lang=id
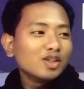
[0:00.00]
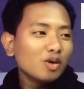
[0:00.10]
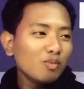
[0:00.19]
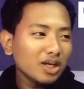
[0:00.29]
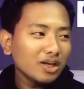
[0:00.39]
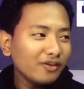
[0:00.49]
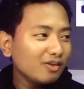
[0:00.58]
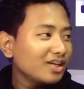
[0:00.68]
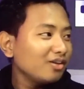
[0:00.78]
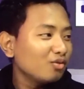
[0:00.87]
So mungkin
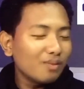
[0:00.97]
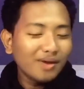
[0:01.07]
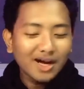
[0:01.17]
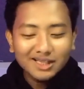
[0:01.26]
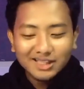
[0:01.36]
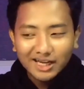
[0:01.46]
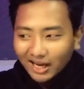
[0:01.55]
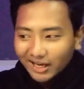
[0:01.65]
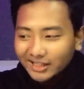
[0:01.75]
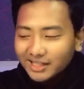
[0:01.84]
video ini gue bakal
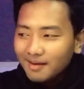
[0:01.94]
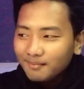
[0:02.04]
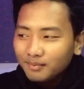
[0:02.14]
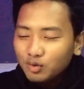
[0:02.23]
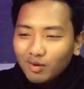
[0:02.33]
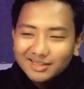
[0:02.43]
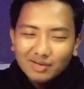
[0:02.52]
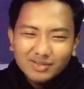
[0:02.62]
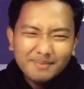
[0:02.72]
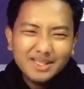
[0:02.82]
tayangin jam 2
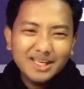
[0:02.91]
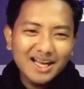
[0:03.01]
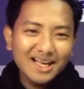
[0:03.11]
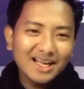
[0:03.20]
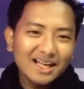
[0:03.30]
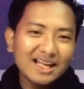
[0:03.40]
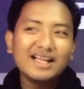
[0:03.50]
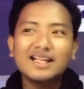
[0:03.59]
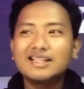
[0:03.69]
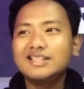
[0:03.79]
atau jam
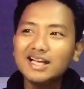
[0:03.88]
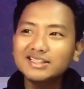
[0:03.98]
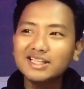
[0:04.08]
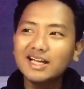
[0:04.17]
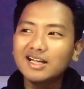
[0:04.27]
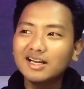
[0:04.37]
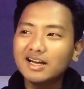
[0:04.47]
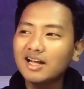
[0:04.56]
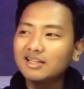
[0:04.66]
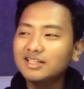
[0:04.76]
3 siang sih
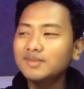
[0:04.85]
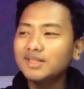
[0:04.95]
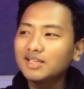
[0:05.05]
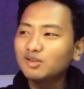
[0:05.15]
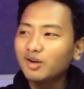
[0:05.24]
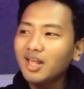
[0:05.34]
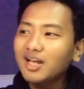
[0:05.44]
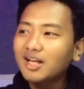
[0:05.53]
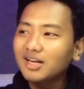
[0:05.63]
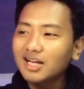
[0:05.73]
agar jam 3 sore
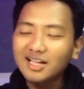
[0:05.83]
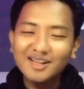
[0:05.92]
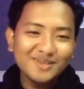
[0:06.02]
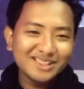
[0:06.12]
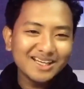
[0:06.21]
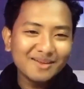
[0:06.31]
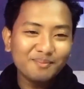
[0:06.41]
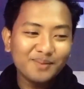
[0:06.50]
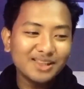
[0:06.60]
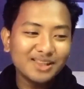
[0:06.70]
agar kalian bisa
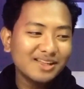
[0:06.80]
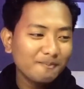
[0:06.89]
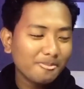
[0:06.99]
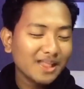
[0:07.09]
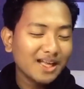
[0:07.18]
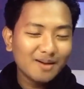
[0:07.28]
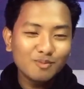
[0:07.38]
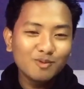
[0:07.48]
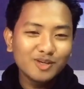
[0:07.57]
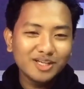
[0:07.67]
dapat
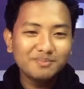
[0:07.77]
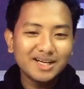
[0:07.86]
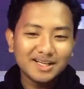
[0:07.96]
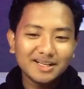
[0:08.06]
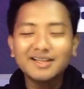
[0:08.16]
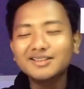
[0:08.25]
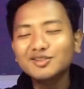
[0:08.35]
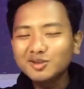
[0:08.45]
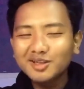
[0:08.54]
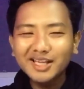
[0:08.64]
ngabuburit bareng
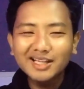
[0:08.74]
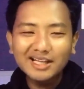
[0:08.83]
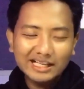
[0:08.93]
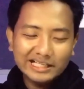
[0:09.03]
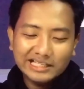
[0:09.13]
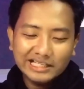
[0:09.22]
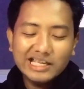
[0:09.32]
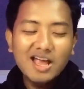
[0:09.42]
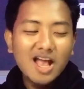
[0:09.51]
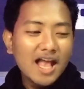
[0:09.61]
tutorial kali
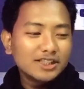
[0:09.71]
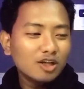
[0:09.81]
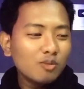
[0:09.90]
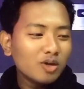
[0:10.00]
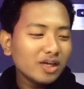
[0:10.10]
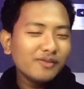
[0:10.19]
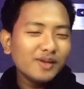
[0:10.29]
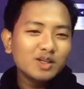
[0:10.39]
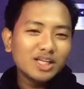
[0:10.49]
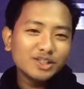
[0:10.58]
ini. So mungkin
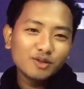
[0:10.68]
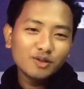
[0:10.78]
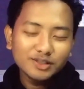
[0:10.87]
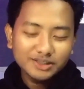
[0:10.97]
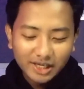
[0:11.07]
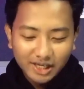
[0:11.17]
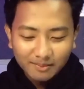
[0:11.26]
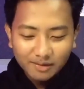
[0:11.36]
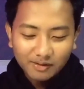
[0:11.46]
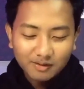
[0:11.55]
videonya dulu, saya
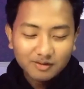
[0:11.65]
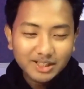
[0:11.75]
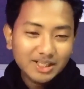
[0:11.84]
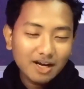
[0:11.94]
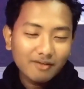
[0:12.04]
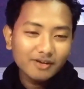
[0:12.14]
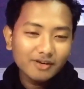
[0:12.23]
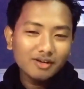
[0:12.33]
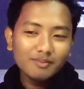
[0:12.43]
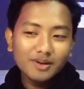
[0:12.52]
Hilman Farudi. Jika
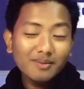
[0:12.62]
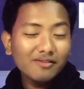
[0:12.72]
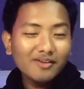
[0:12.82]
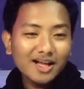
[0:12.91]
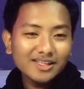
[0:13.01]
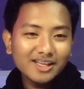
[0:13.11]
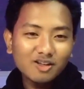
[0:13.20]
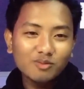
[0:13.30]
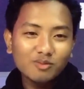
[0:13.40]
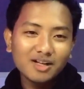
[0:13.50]
video ini bermanfaat,
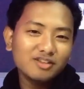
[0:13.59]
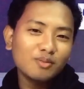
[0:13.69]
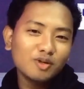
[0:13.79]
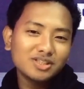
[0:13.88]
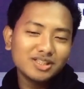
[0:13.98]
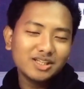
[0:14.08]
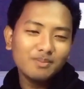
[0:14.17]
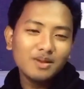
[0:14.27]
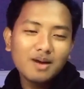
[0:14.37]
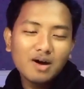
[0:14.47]
jangan lupa klik tombol
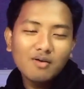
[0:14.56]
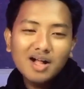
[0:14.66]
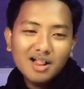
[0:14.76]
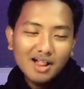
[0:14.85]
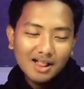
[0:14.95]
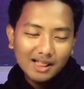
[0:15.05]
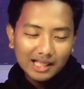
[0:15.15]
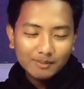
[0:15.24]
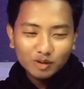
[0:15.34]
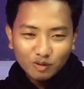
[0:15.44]
subscribe di bawah,
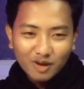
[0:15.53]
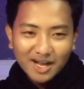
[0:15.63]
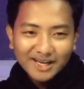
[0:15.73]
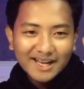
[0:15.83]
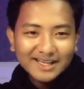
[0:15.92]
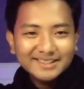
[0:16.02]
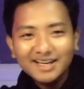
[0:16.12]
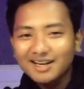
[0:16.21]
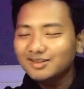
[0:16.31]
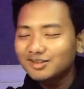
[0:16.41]
like buat gua dan
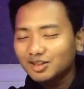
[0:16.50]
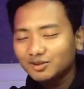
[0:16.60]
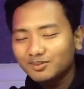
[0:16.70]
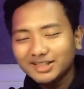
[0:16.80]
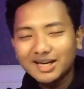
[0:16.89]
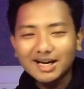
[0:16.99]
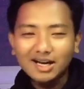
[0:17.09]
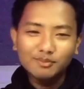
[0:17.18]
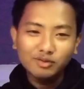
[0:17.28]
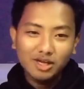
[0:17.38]
share ke situs sosmed yang
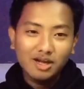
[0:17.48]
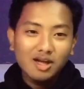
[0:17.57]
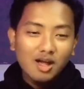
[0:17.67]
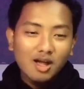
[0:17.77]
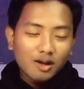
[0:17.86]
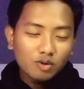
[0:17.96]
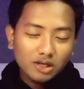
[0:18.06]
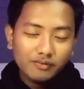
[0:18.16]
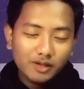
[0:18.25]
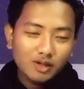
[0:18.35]
kalian punya.
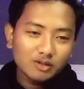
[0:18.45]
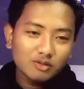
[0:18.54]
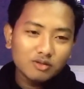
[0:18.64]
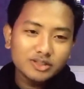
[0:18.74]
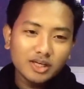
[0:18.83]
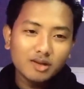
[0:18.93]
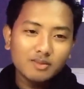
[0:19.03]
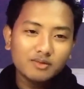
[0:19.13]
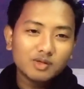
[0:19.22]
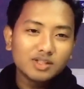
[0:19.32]
Mungkin videonya dulu, saya
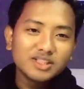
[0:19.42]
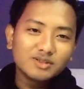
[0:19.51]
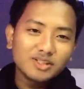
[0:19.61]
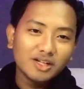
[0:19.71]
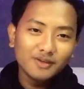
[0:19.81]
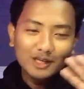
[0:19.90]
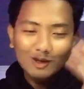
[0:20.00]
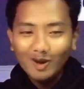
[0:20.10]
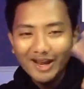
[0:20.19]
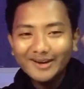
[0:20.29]
Hilman Farudi. see you the next
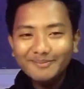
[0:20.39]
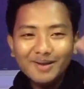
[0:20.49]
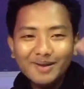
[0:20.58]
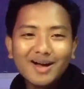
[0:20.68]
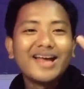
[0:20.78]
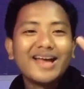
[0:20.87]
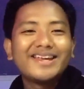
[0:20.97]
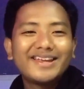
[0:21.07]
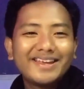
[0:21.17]
video and bye-bye.